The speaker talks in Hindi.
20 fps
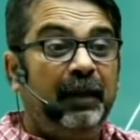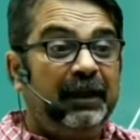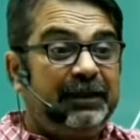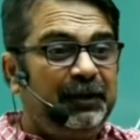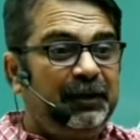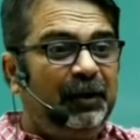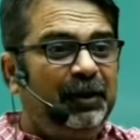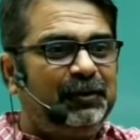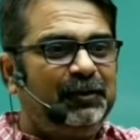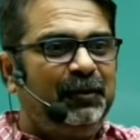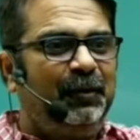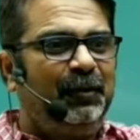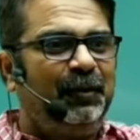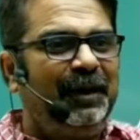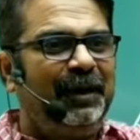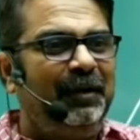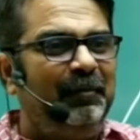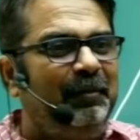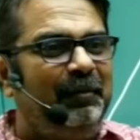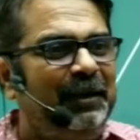मैच्योर जो
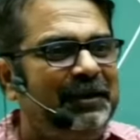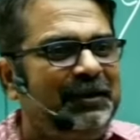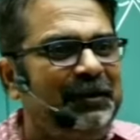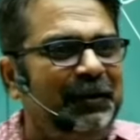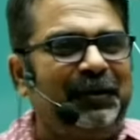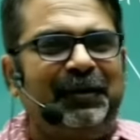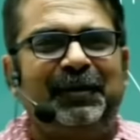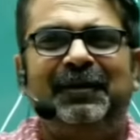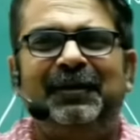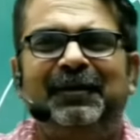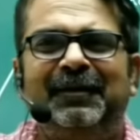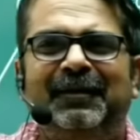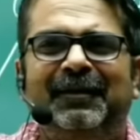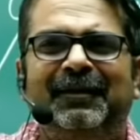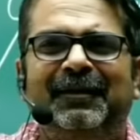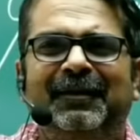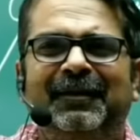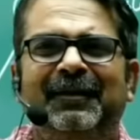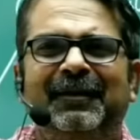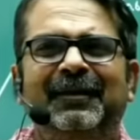लोग हैं ना मैच्योर
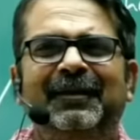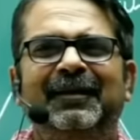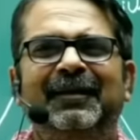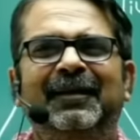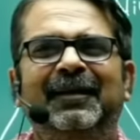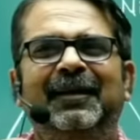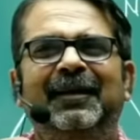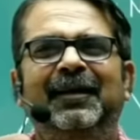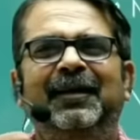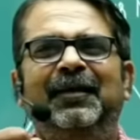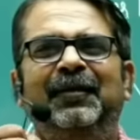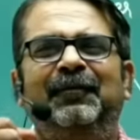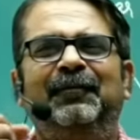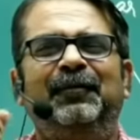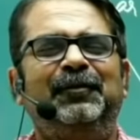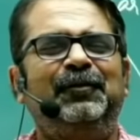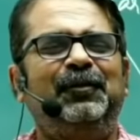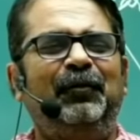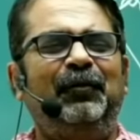वो